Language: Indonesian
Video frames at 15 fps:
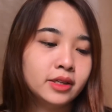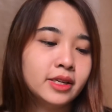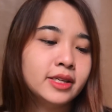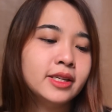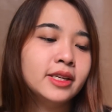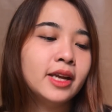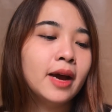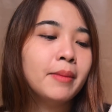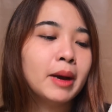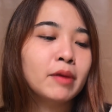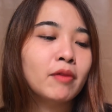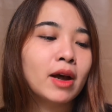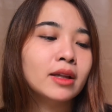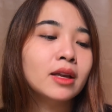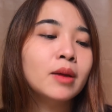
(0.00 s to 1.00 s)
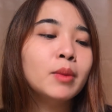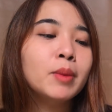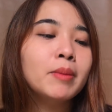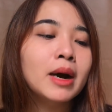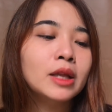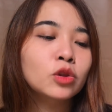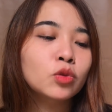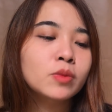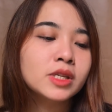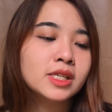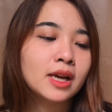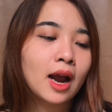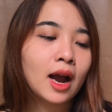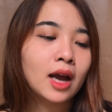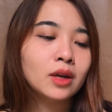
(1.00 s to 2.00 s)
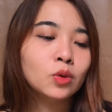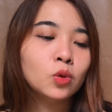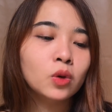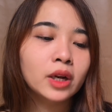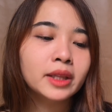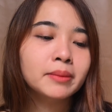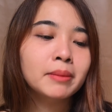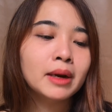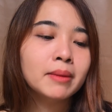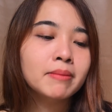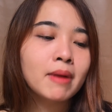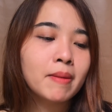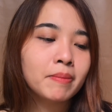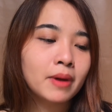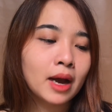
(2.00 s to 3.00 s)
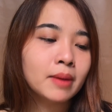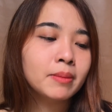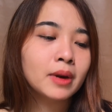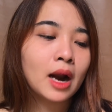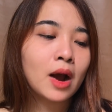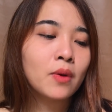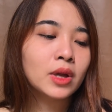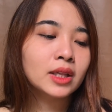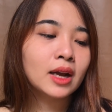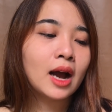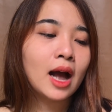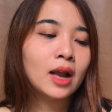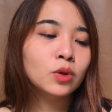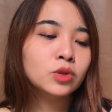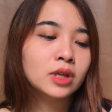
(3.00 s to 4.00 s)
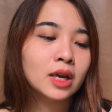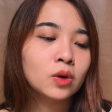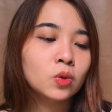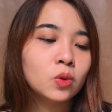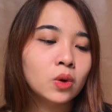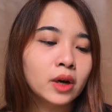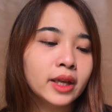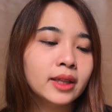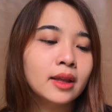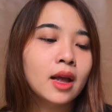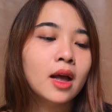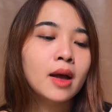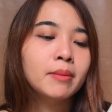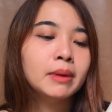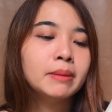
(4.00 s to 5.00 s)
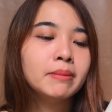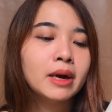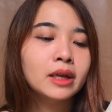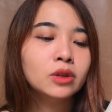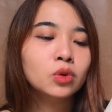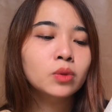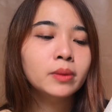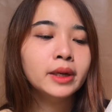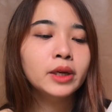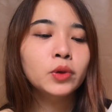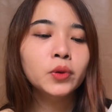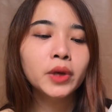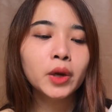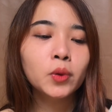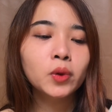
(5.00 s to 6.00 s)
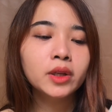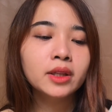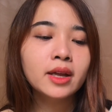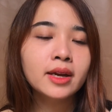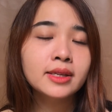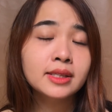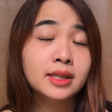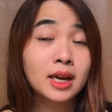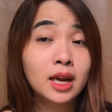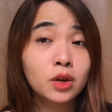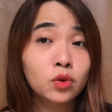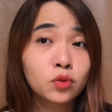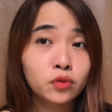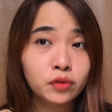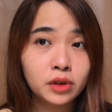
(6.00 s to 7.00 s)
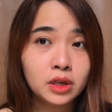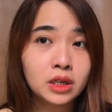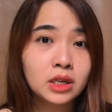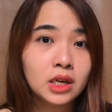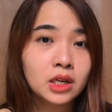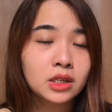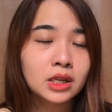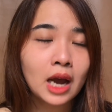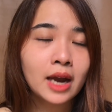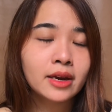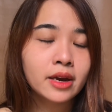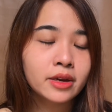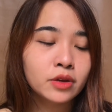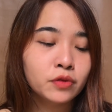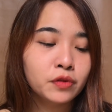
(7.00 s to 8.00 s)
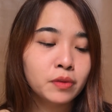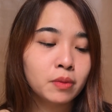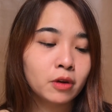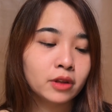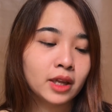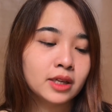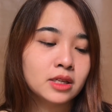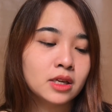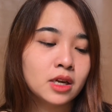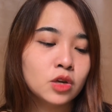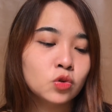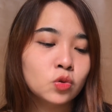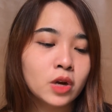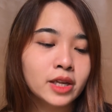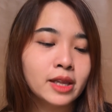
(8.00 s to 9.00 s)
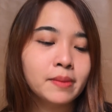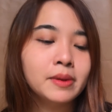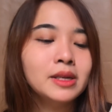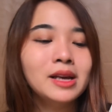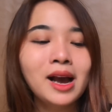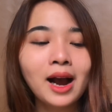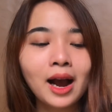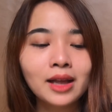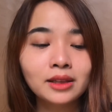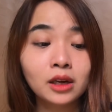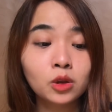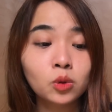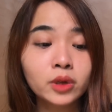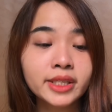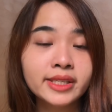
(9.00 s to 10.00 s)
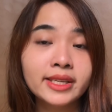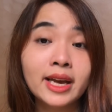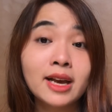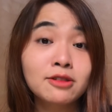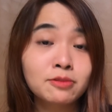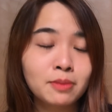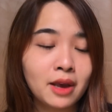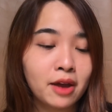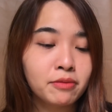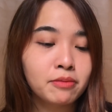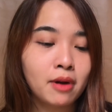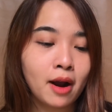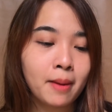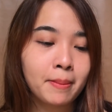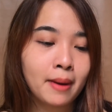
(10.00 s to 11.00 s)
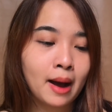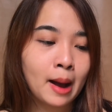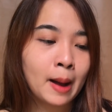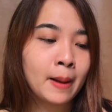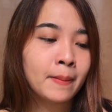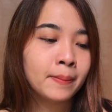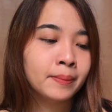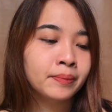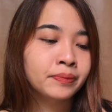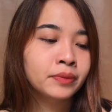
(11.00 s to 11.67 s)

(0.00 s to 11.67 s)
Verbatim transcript: Jadi dia manfaatnya membantu mencerahkan kulit, melembabkan, merawat kehalusan kulit, membantu melindungi kulit dari sinar UV. Dia ada UV protectionnya juga, tapi dia nggak tertulis sih SPF berapa.